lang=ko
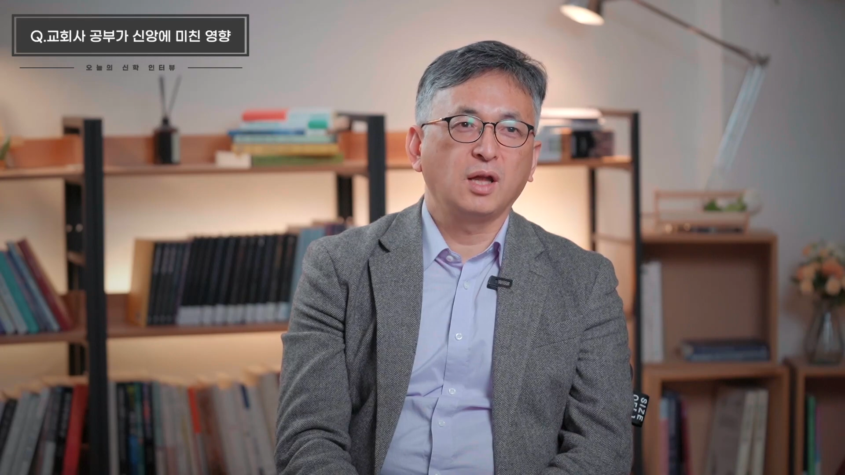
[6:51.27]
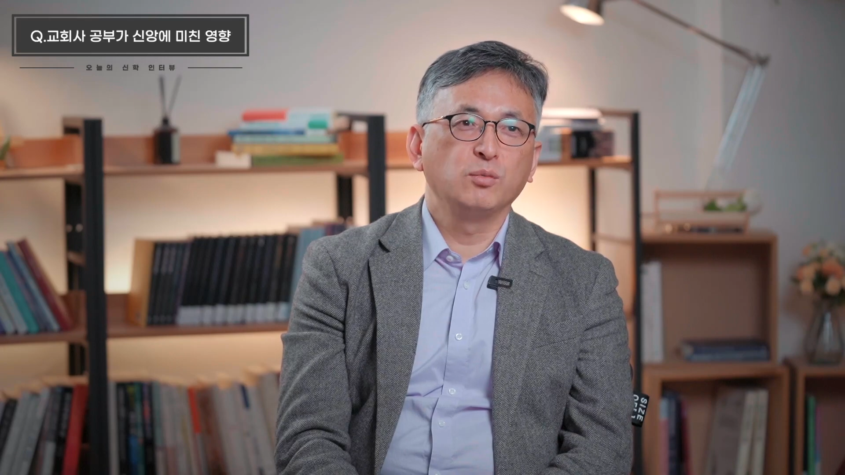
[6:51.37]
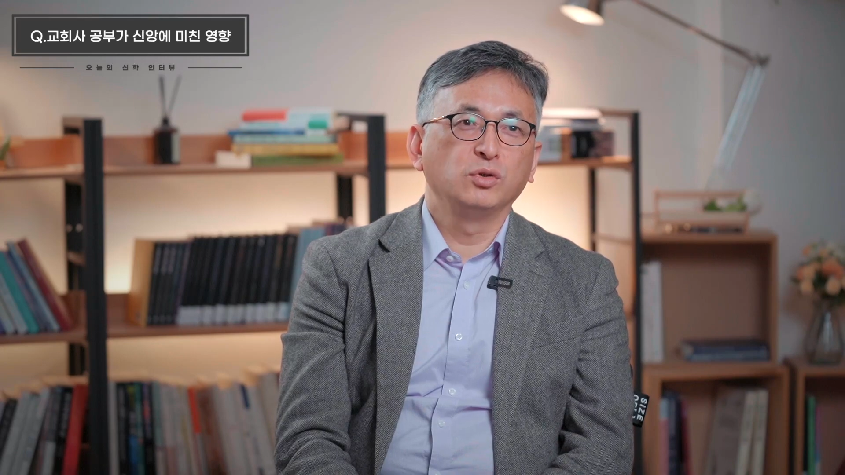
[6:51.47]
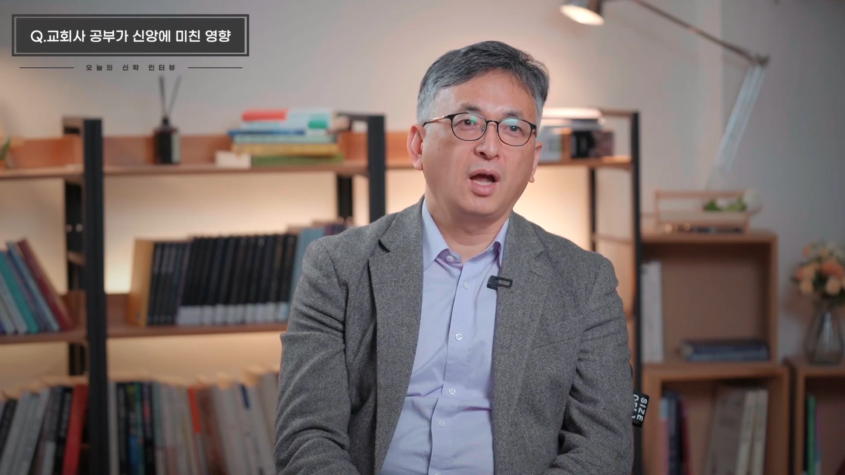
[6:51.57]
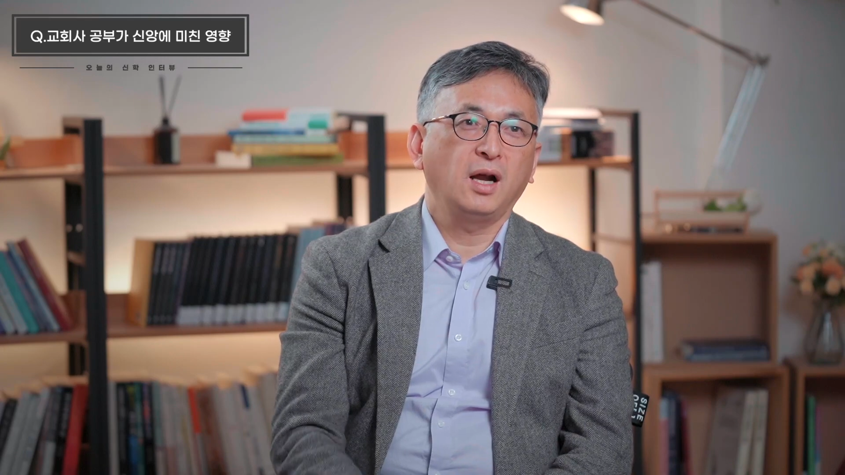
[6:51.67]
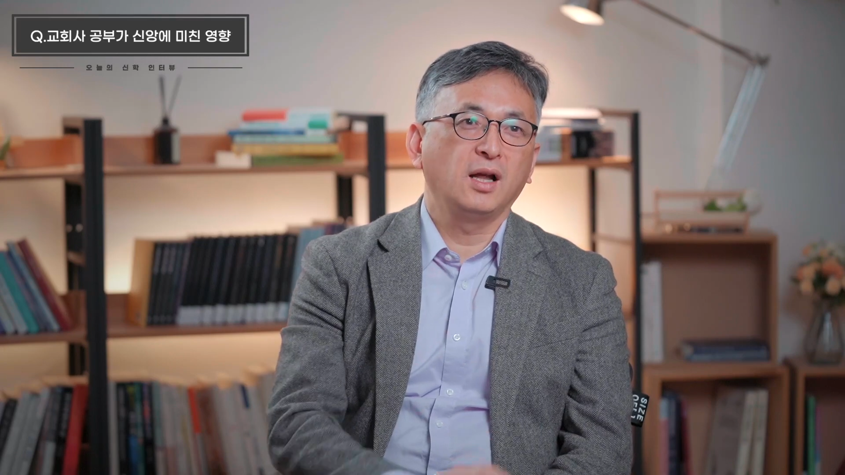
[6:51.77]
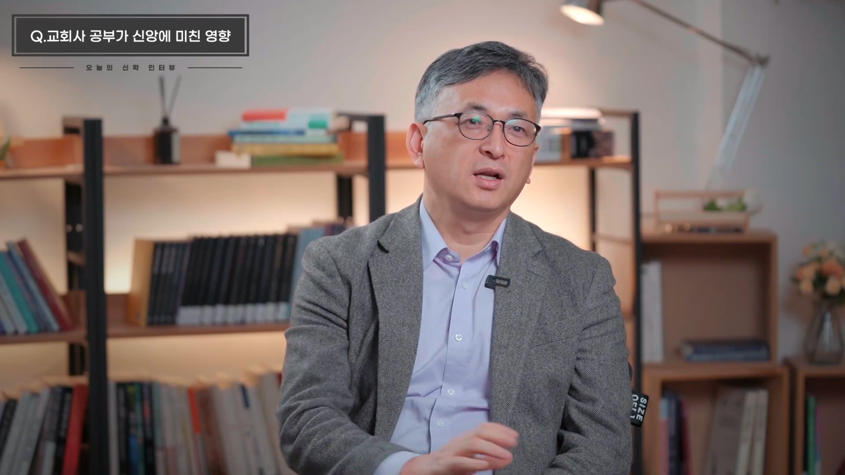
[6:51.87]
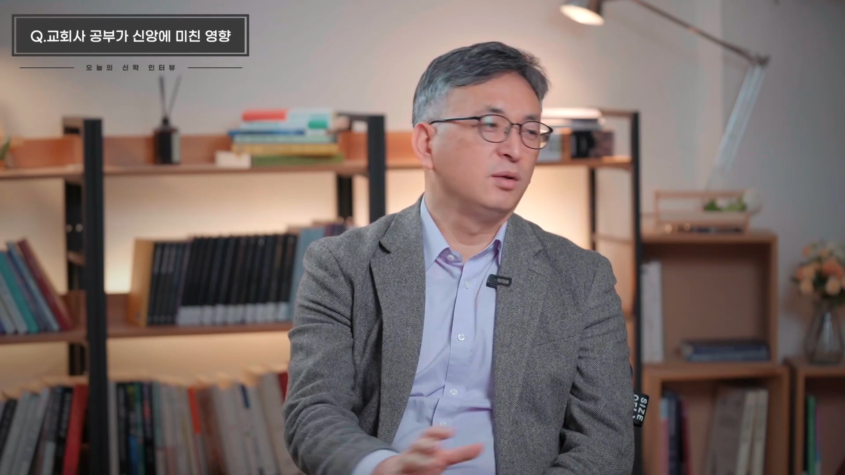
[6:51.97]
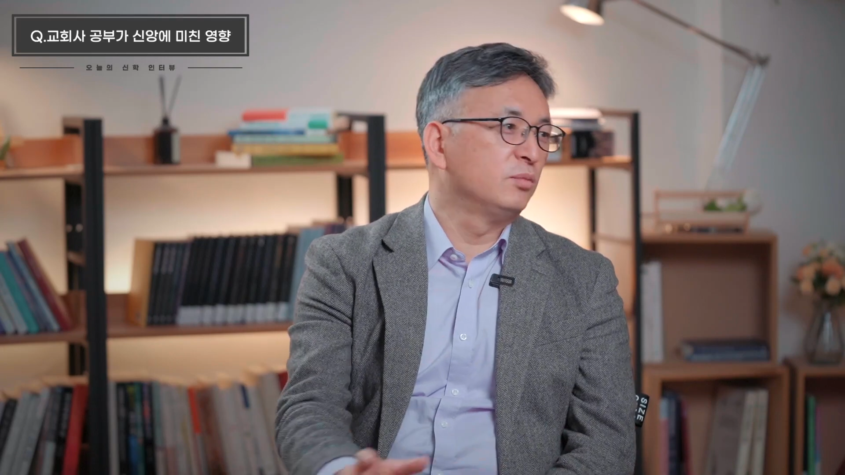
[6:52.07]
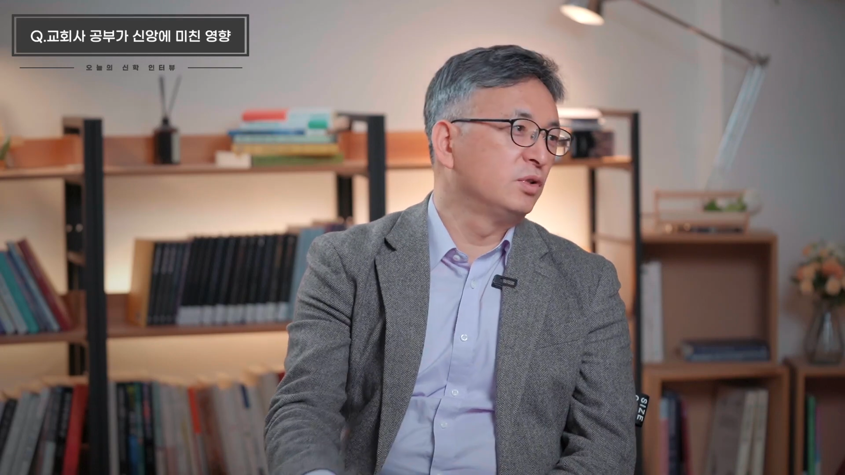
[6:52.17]
때문에
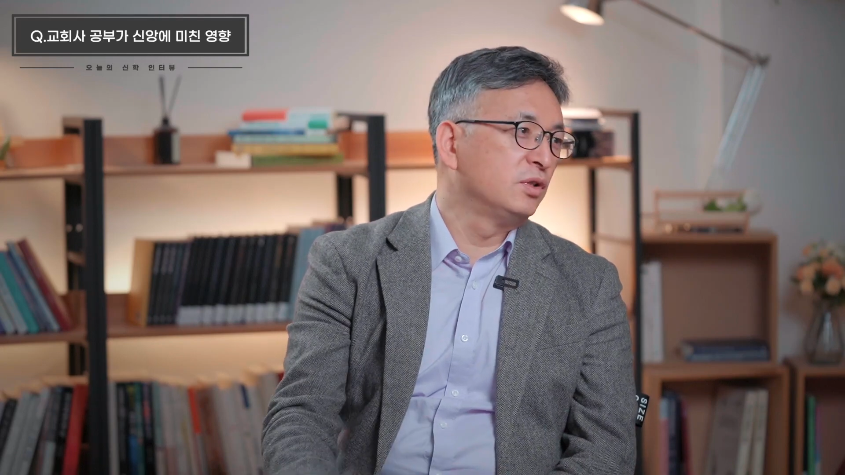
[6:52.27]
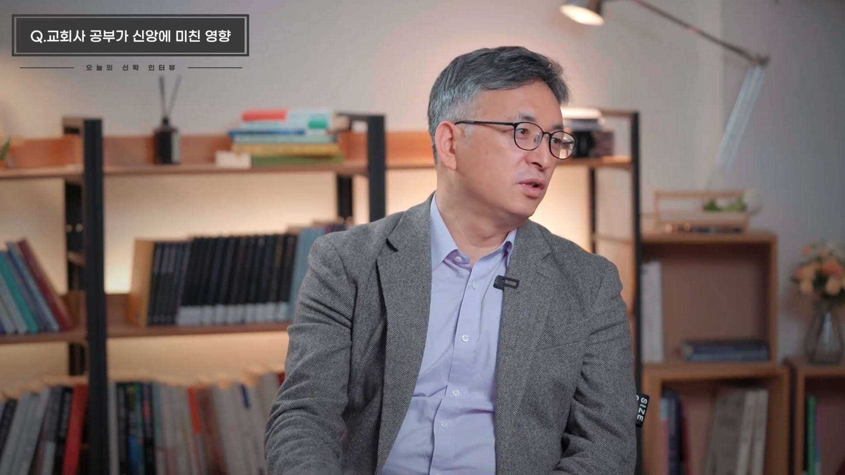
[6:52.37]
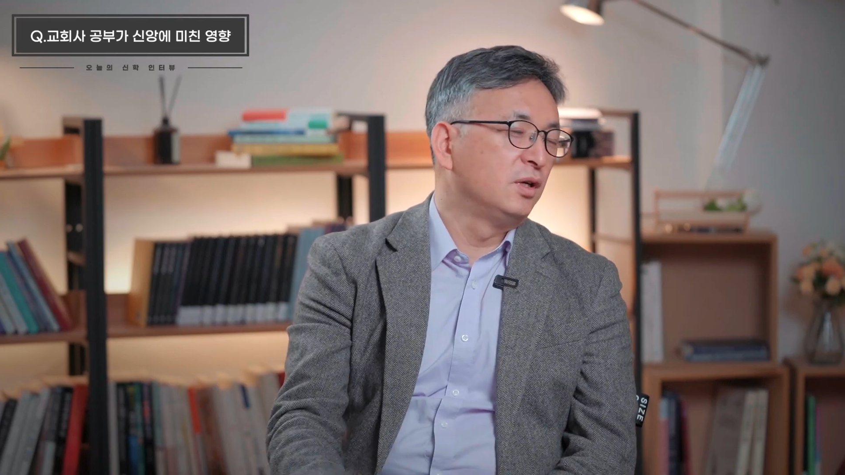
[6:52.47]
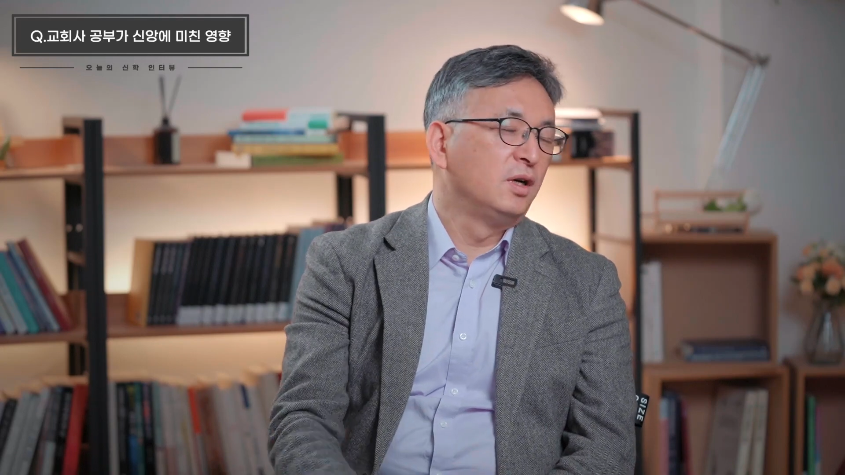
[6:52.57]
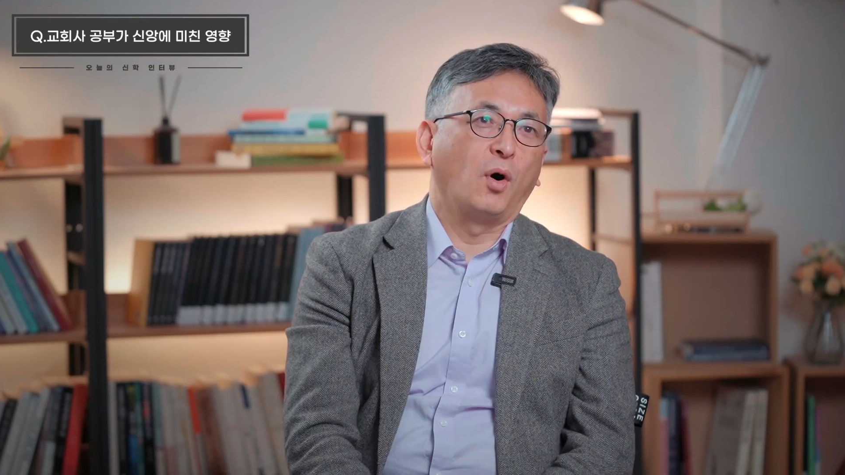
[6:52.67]
하나님을